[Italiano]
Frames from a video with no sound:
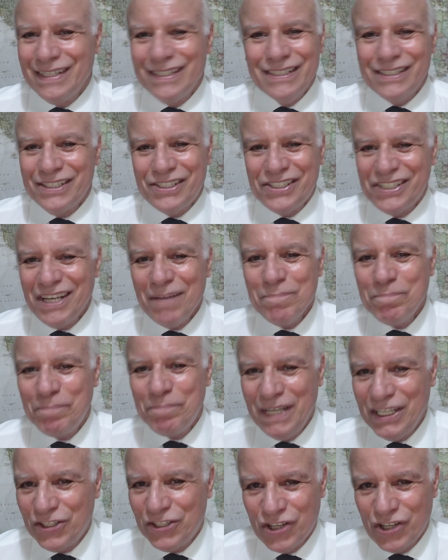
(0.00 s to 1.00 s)

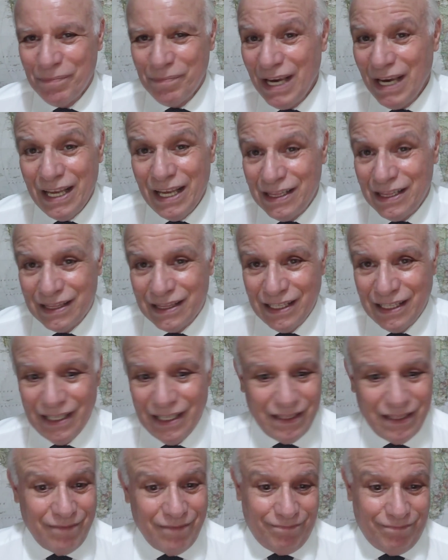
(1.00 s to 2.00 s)

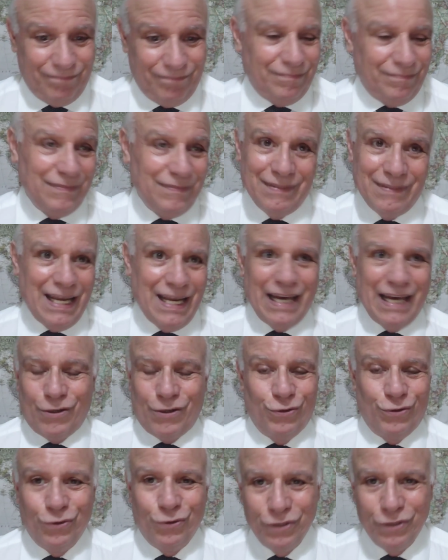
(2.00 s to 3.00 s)
semplicemente,
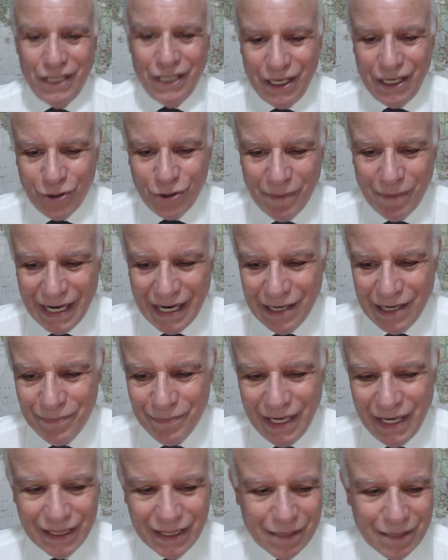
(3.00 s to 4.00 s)
ecco non dico
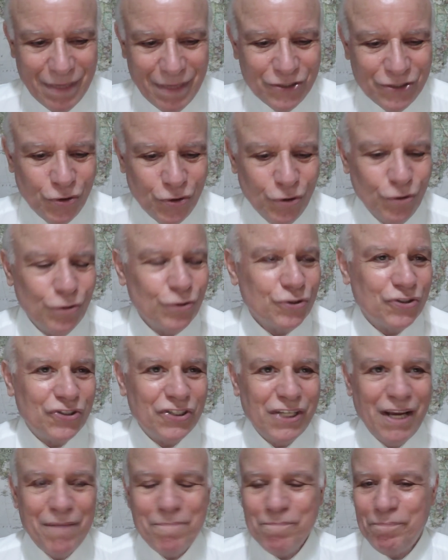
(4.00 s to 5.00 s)
banalmente, ma sono
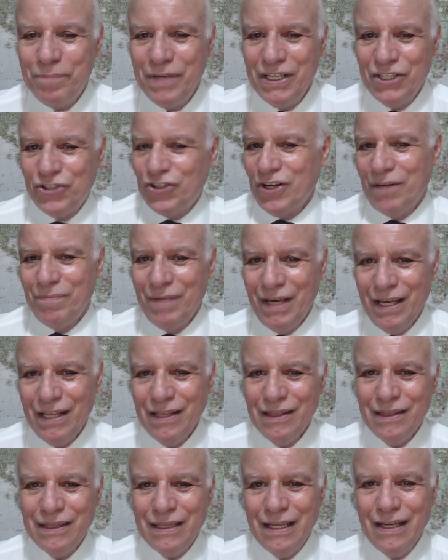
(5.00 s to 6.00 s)

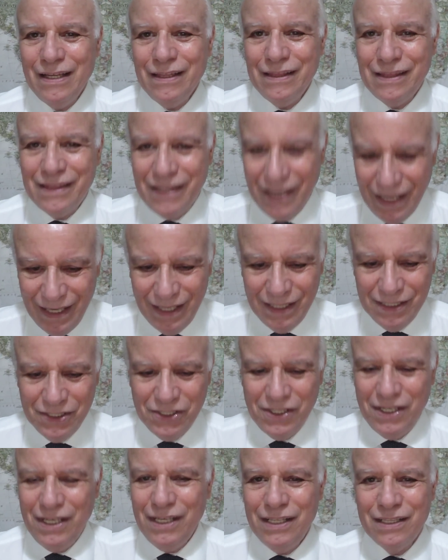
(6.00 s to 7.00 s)
semplicemente
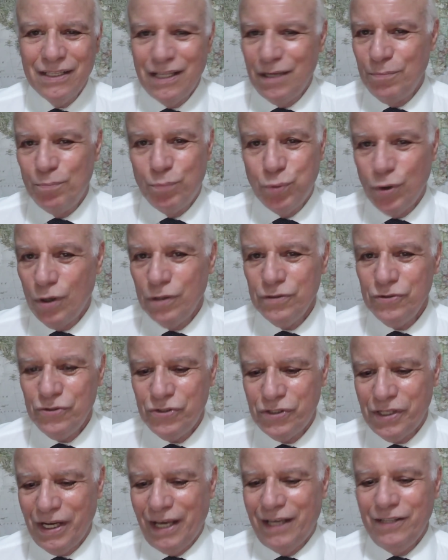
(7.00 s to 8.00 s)
tesi di buon
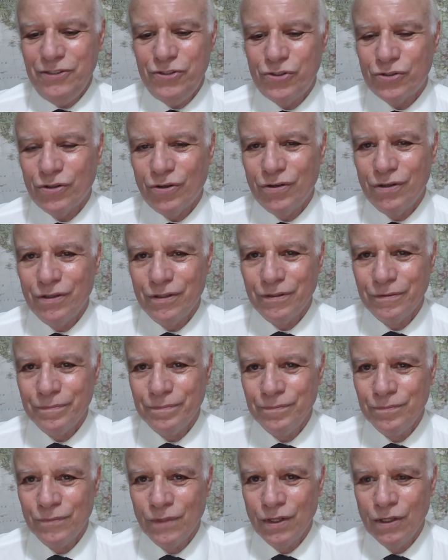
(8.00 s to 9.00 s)
senso,
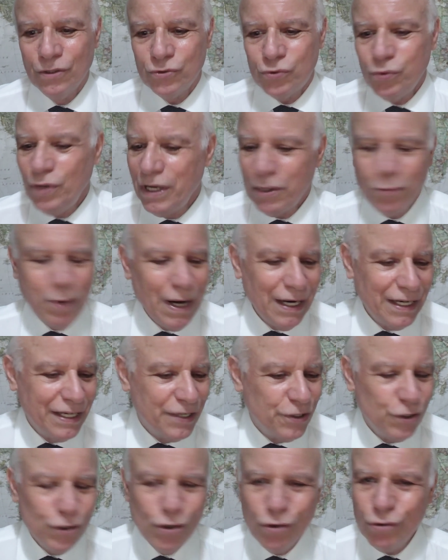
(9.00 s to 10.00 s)
sulle quali
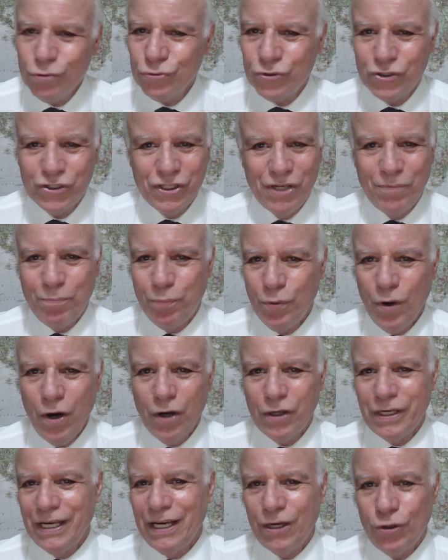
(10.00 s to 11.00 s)
non si
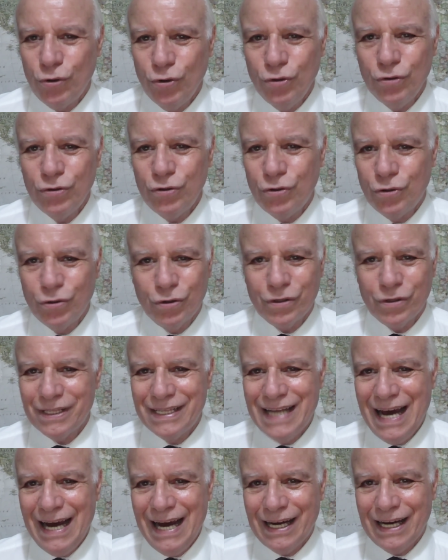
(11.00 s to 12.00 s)
può che
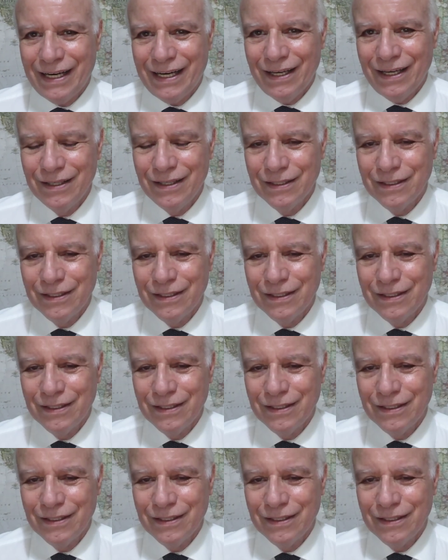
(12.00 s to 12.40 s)
concordare.